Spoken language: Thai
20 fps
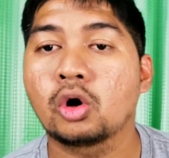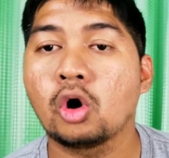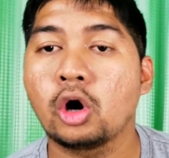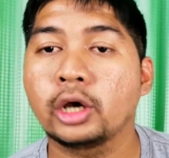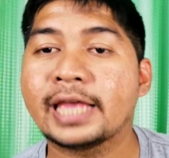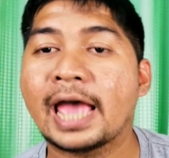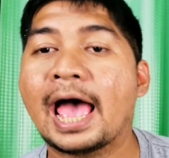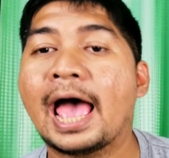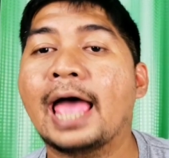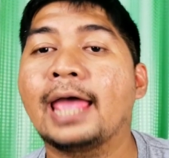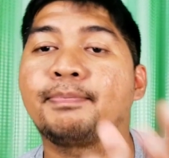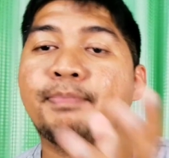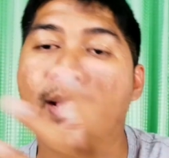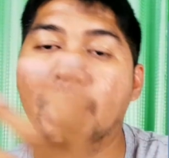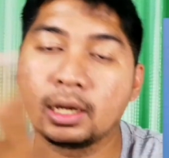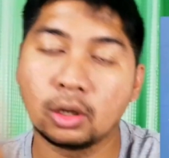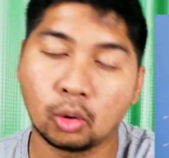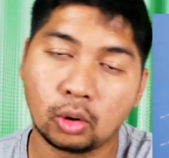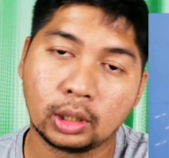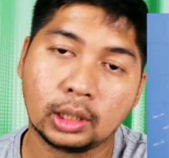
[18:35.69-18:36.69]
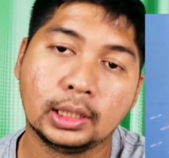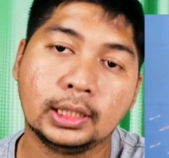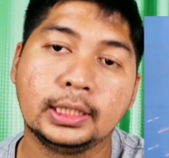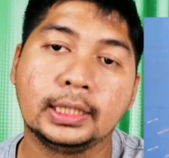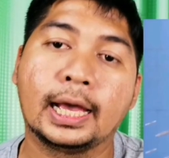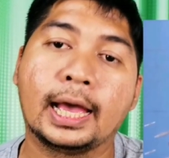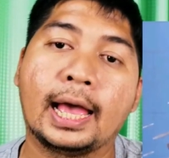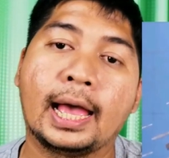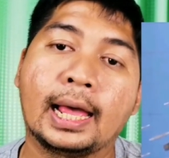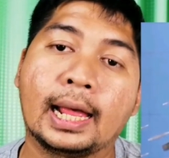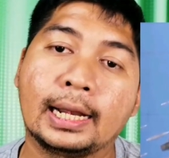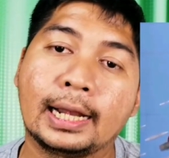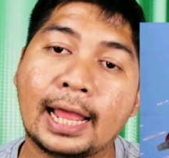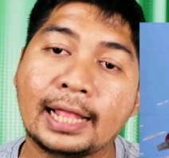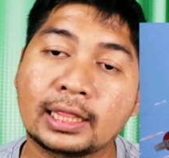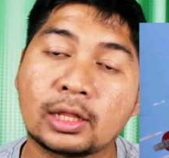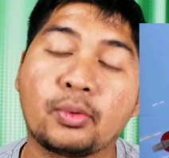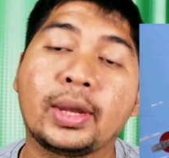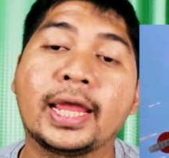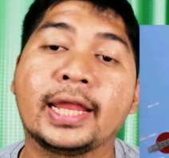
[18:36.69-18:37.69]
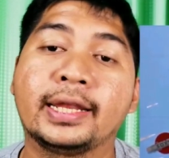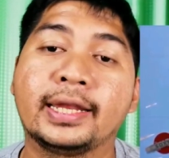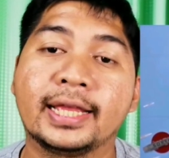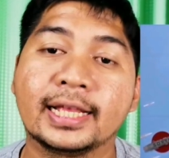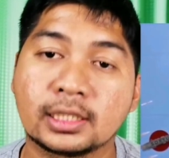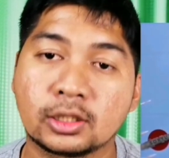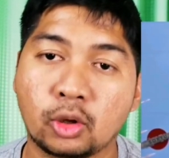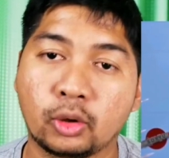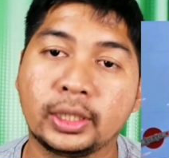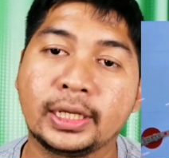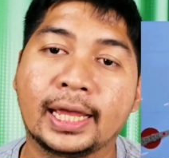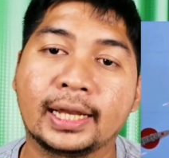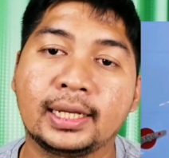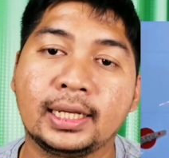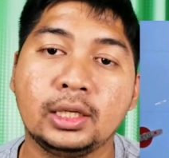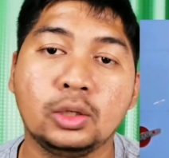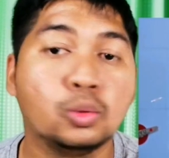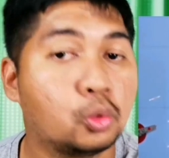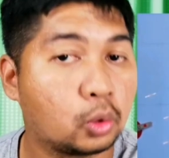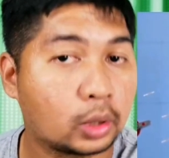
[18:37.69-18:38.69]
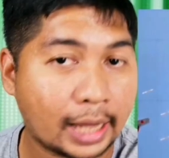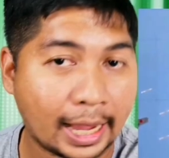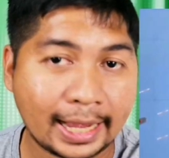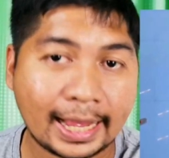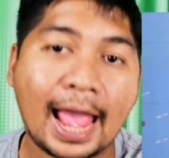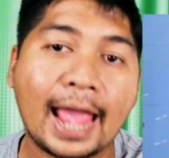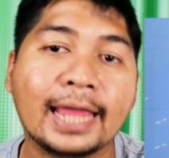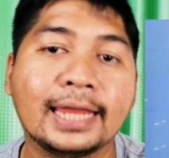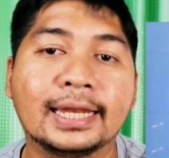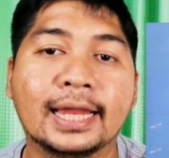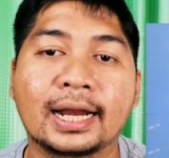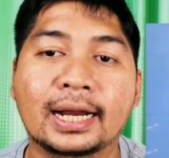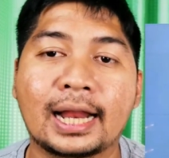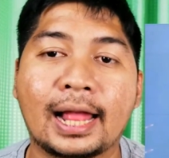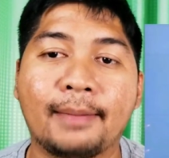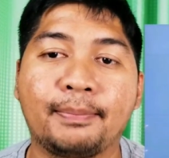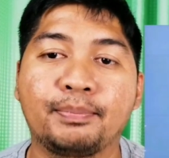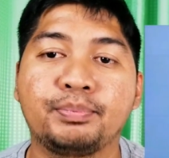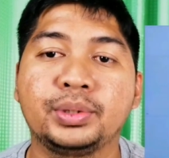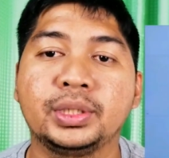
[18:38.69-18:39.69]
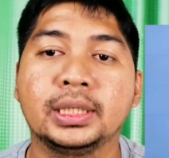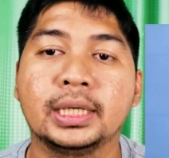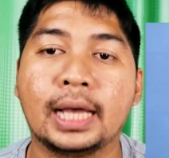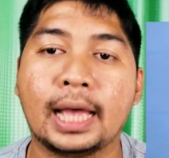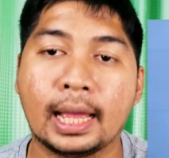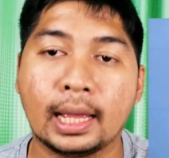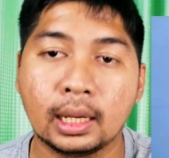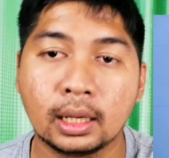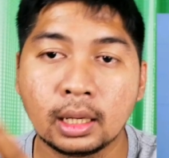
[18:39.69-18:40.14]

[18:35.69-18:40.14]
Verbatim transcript: ก็ย้ายไปลงเรือลาดตระเวนเอสโตเนียที่อยู่ใกล้ๆนะครับเพื่อ